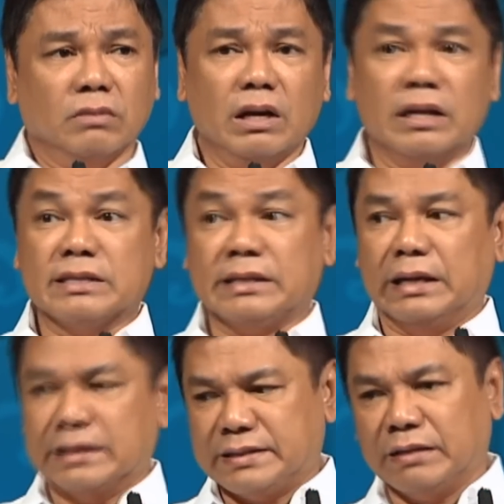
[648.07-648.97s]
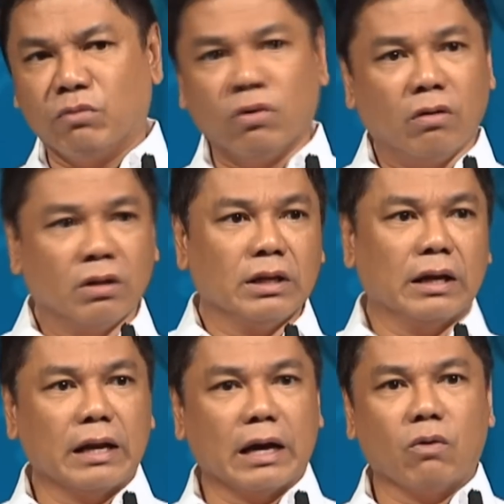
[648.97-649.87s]
Ang lansa-lansa mo.
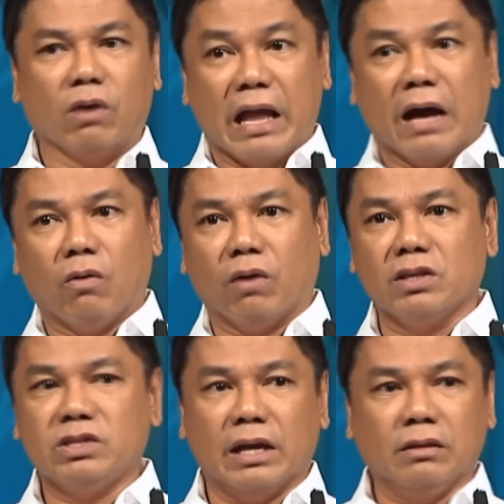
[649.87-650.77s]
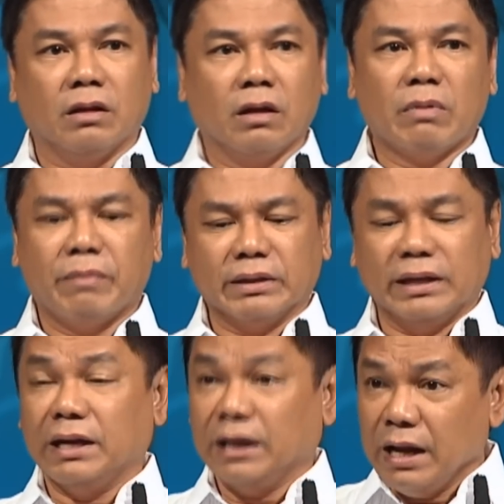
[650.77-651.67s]
Nilalangaw-langaw ka dyan.
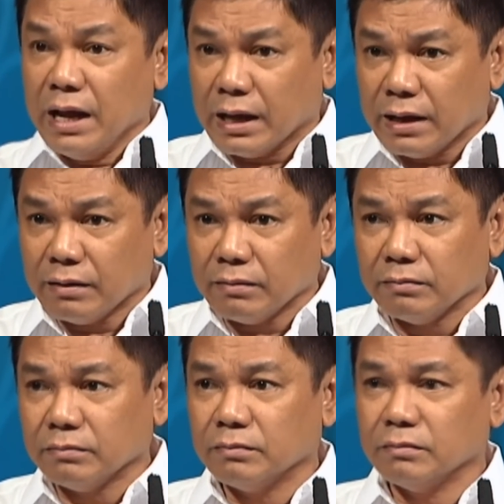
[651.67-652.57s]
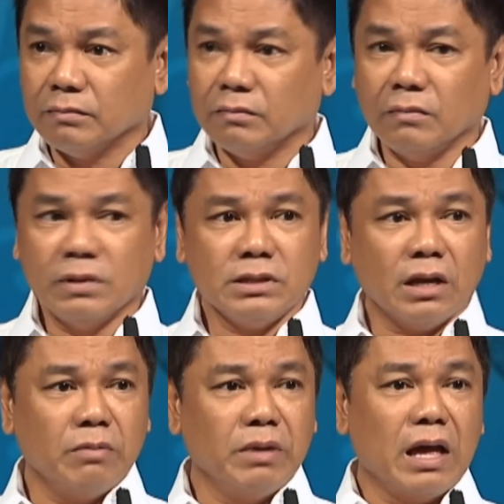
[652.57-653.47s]
Mamatay ka na.
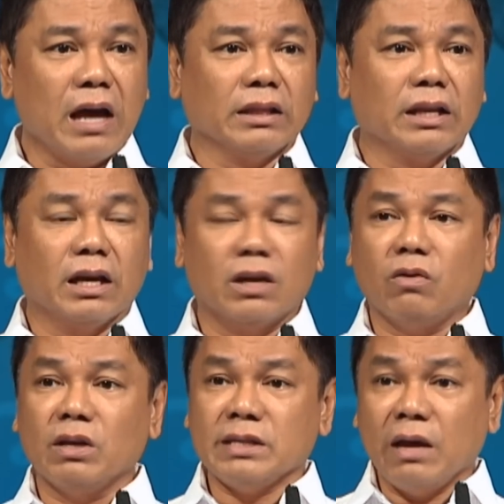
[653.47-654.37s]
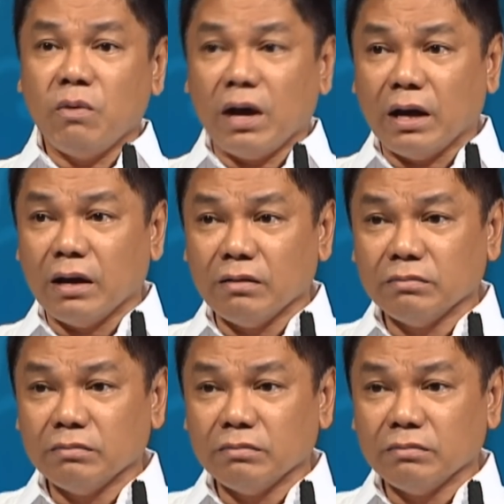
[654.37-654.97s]
Saan ka naman nakakita ng ganong asawa?